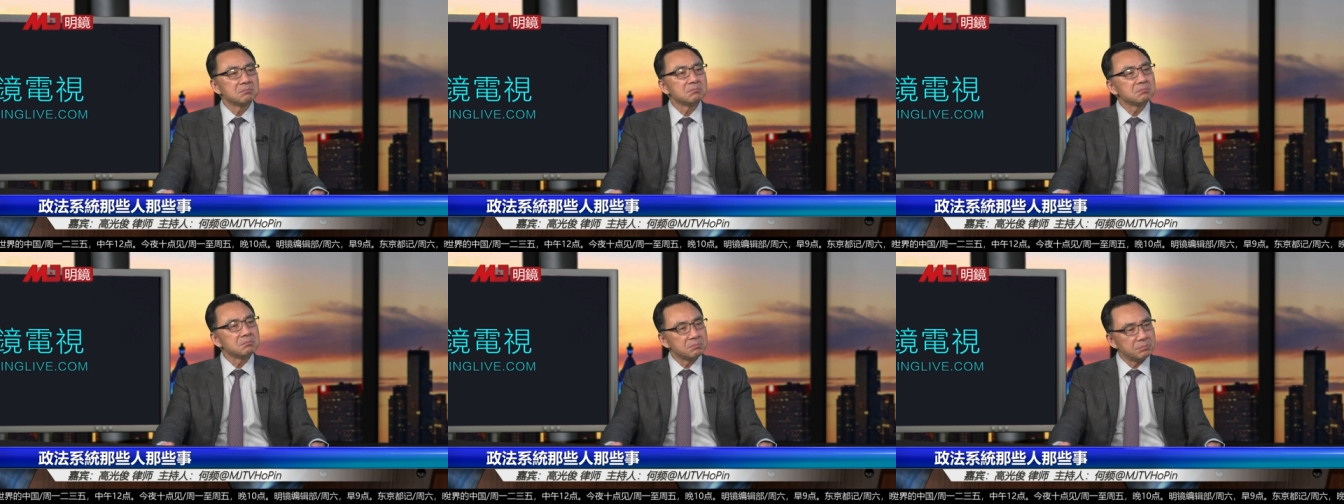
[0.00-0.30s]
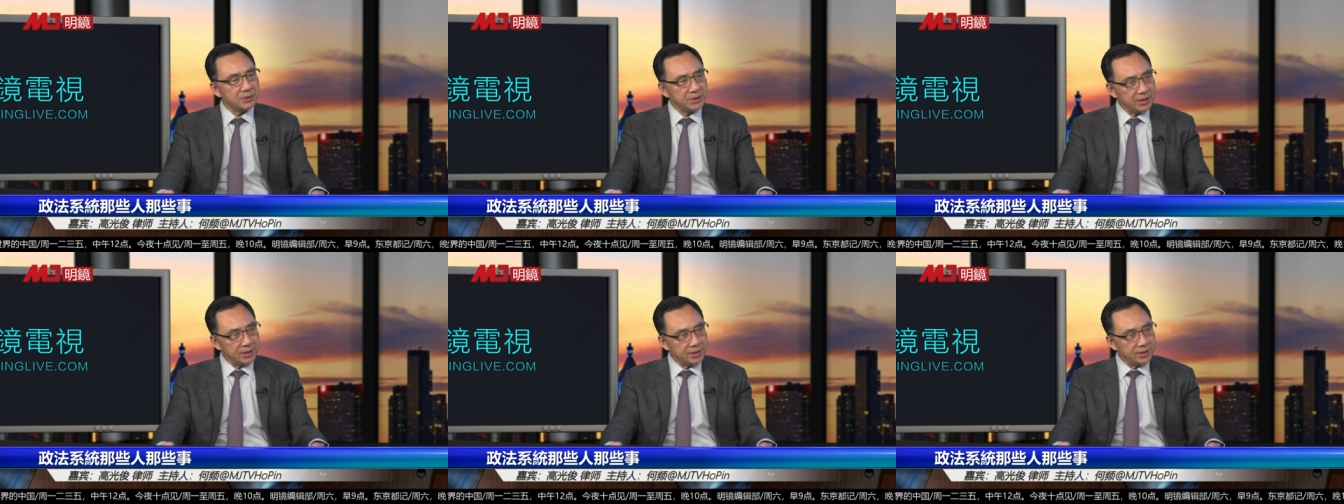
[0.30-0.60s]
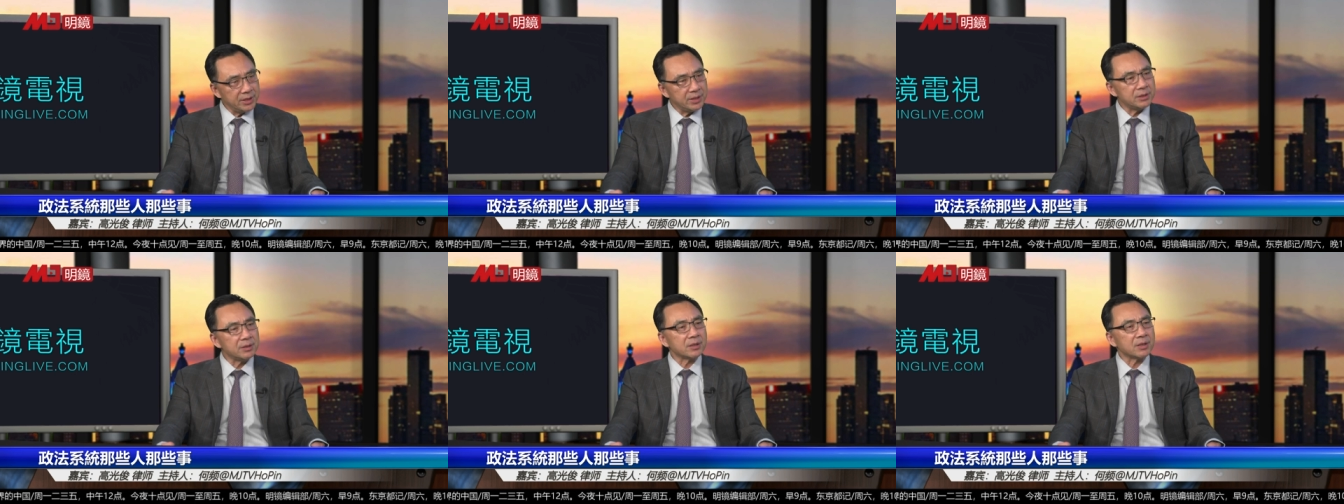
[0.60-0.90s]
不一
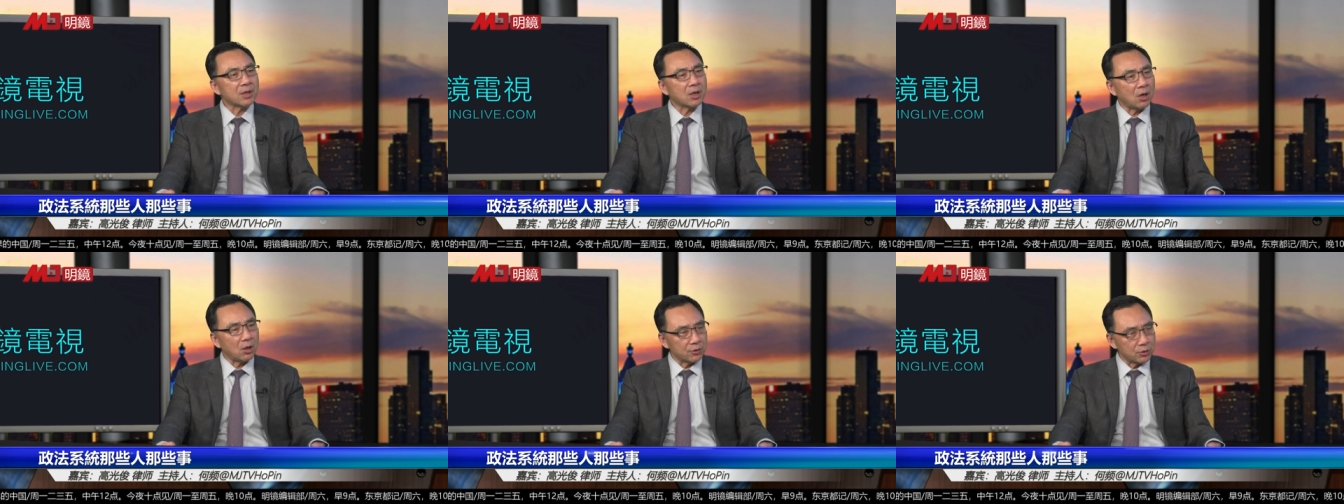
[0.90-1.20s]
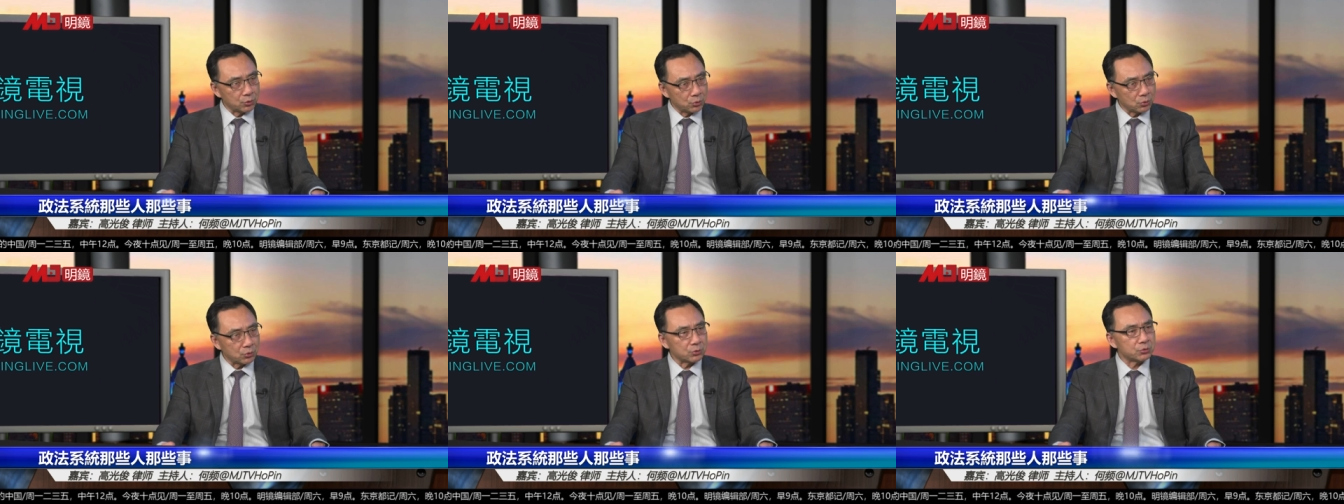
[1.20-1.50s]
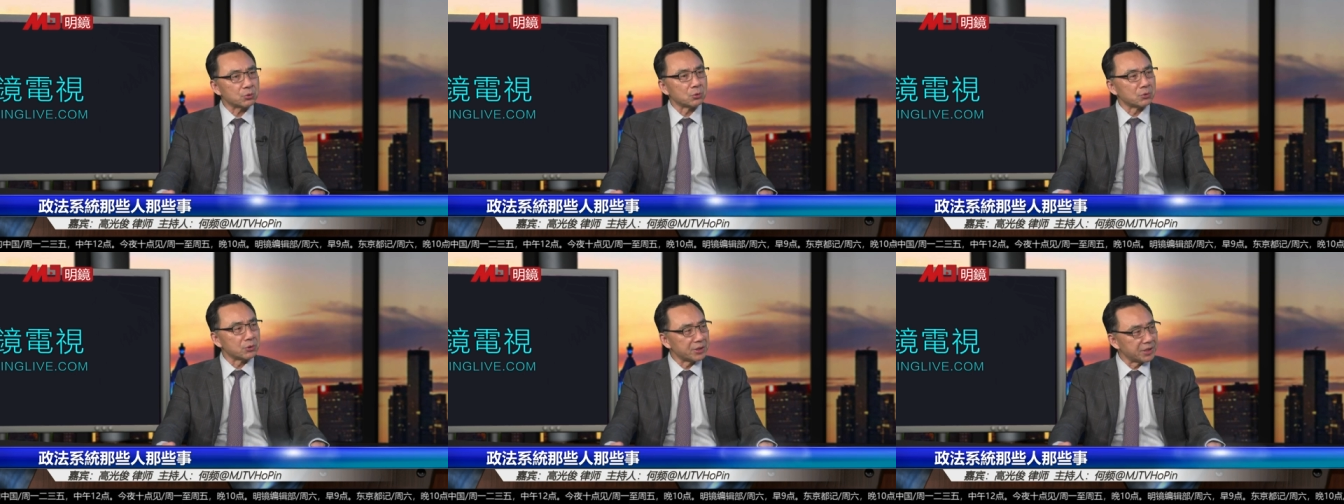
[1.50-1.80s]
定搞得动
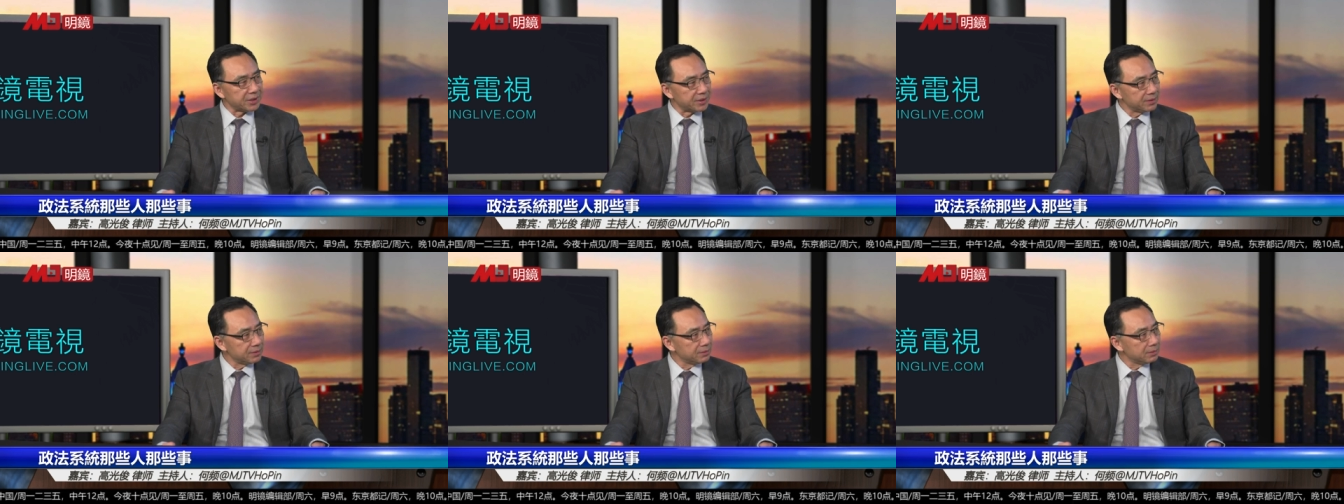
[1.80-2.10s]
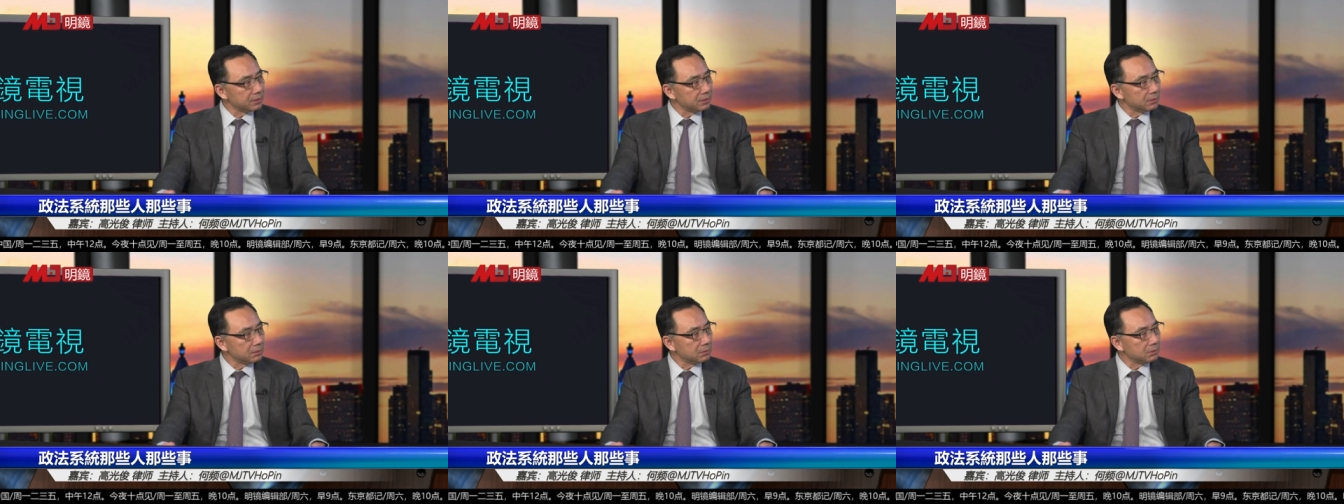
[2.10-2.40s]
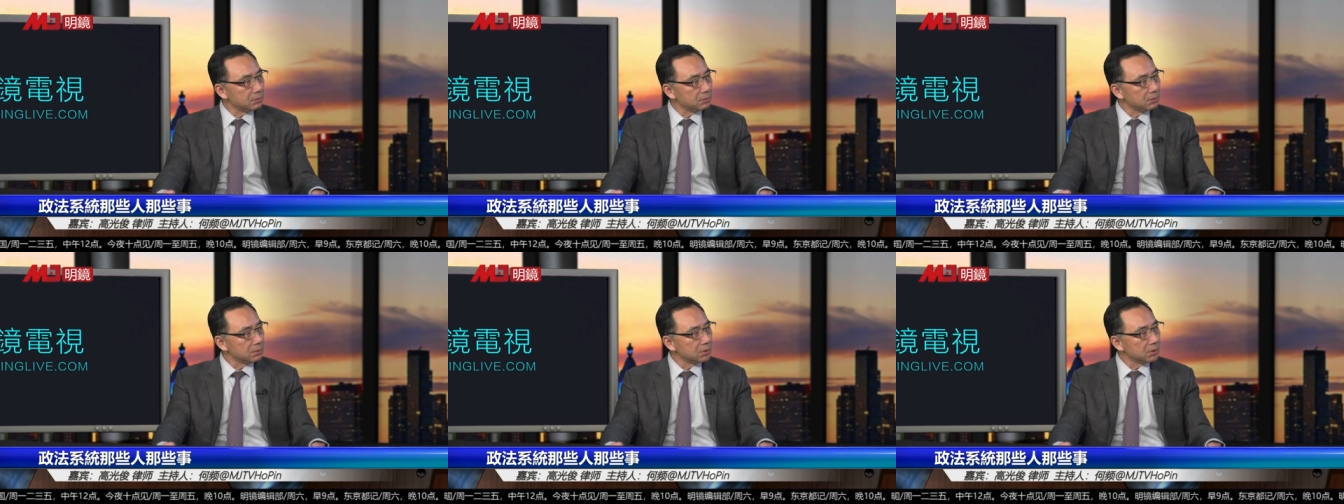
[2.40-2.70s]
总
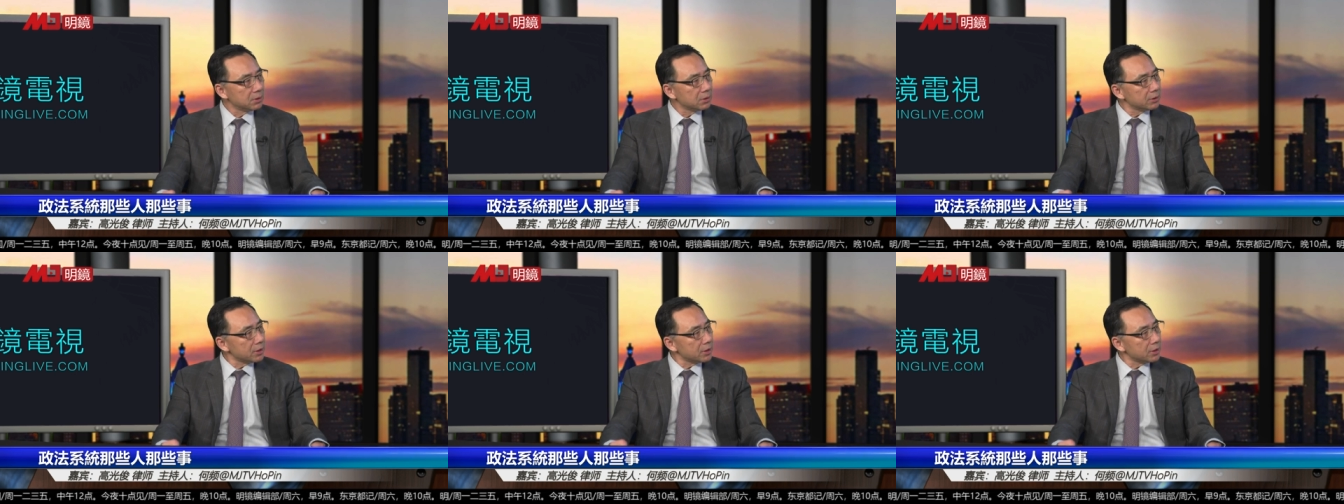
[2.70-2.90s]
理。”